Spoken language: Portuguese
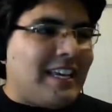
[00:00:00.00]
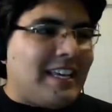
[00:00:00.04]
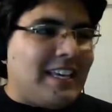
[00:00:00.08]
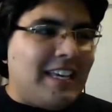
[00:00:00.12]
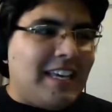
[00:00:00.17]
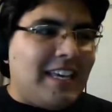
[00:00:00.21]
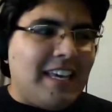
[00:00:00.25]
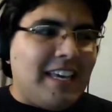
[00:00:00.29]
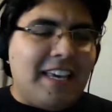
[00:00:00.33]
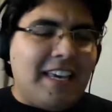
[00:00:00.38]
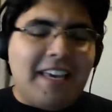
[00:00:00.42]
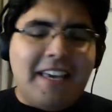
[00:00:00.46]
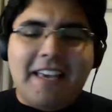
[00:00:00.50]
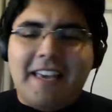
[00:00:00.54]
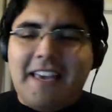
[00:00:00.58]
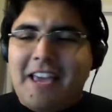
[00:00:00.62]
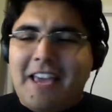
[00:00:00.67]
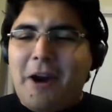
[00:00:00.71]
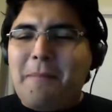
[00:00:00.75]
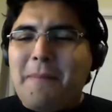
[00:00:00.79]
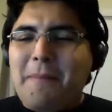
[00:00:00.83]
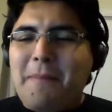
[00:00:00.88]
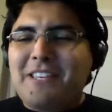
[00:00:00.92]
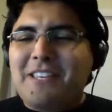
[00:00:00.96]
e
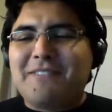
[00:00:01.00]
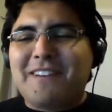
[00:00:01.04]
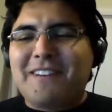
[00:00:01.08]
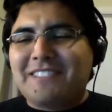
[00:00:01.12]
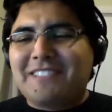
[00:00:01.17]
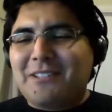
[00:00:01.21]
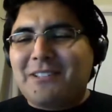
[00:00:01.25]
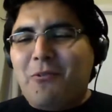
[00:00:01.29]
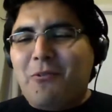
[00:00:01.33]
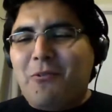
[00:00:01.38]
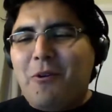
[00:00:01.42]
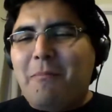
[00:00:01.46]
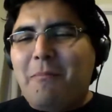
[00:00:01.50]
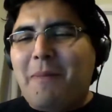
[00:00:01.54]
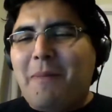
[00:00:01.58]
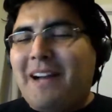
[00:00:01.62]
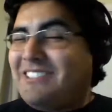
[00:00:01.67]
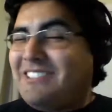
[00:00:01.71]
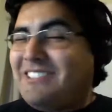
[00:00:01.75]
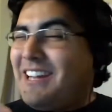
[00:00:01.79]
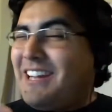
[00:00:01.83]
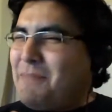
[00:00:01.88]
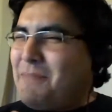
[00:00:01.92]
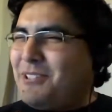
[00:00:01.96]
realmente vai ser um
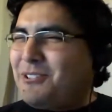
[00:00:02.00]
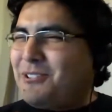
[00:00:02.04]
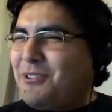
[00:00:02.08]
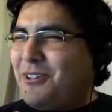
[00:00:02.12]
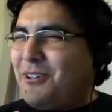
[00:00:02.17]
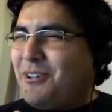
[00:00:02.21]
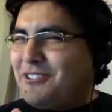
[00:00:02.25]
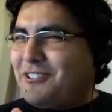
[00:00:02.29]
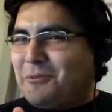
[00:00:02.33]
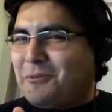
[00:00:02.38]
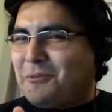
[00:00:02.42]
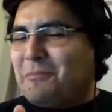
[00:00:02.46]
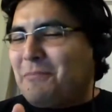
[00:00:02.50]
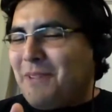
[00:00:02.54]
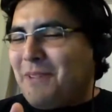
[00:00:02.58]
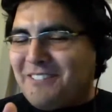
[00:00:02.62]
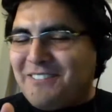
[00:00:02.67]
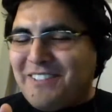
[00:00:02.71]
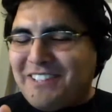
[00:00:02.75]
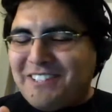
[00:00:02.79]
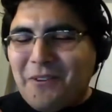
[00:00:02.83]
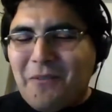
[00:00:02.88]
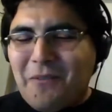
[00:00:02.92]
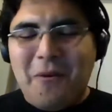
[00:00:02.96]
combate. Amistoso,
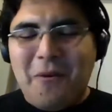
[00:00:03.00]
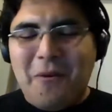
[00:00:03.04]
mas vai ser